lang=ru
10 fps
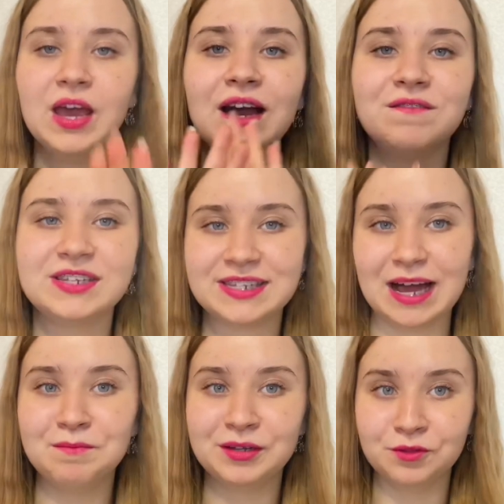вы
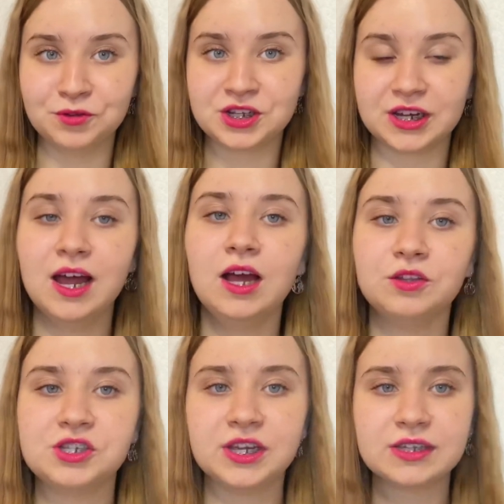самые лучшие.
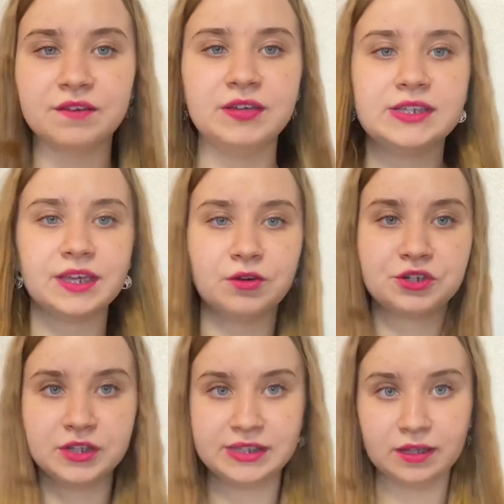Но сейчас, как видите, я
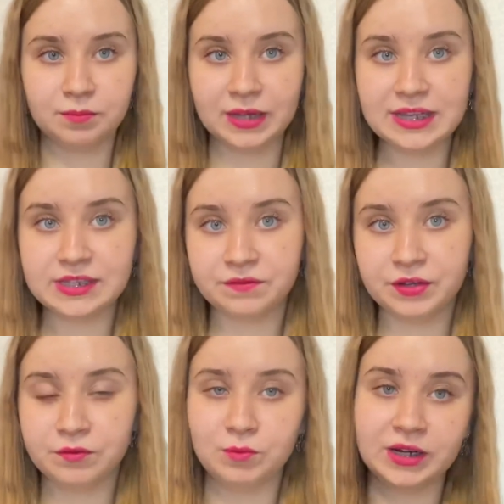уже надела платье, вы
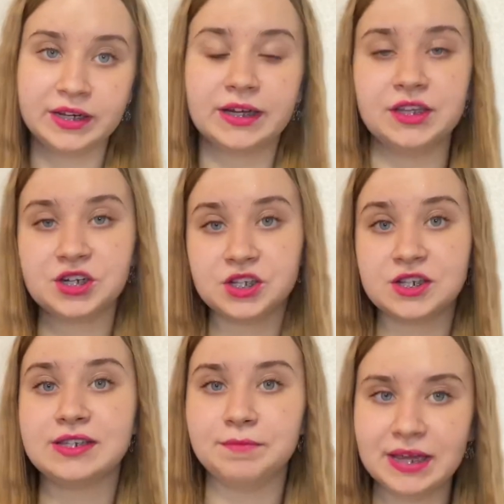его могли, конечно
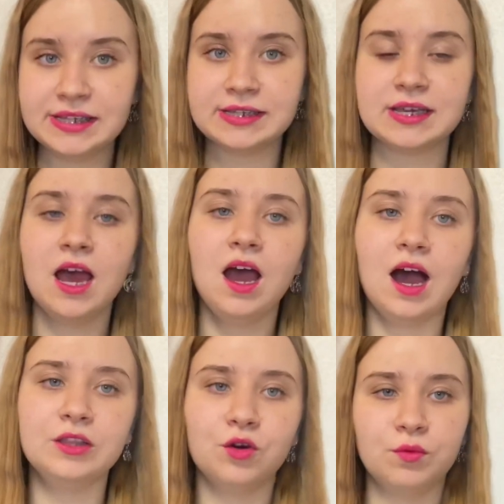же, заметить.
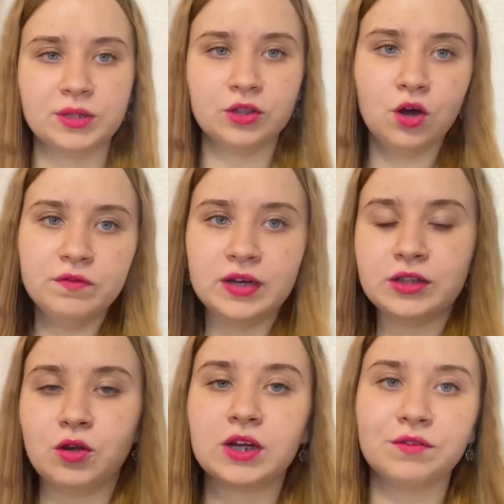Оно у меня
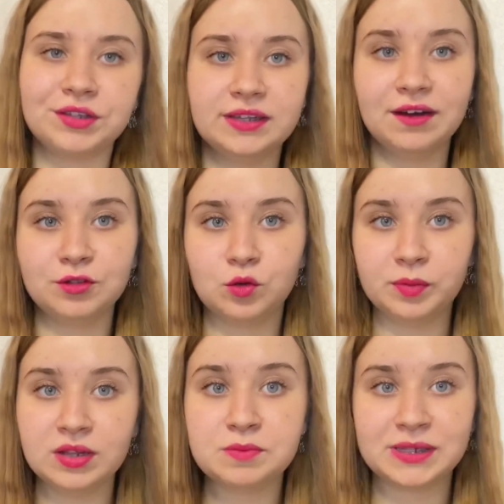новое, только вот недавно
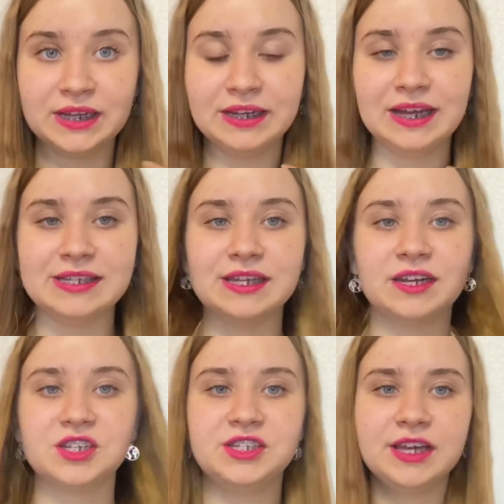купила специально для дня
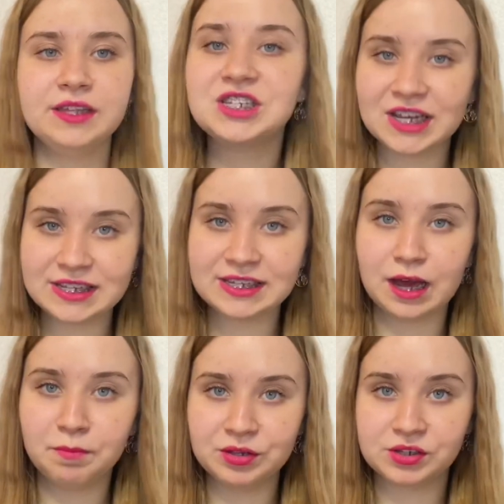рождения. Сейчас
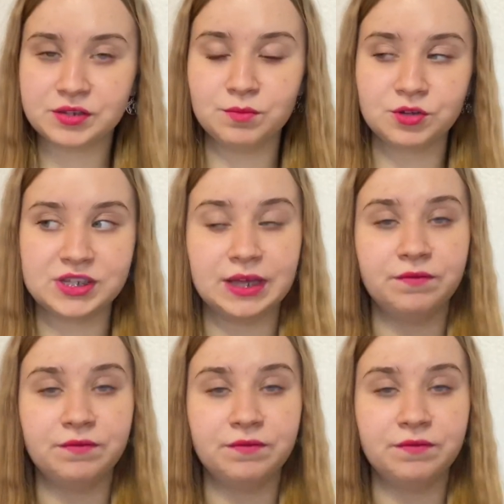я пойду с своими друзьями в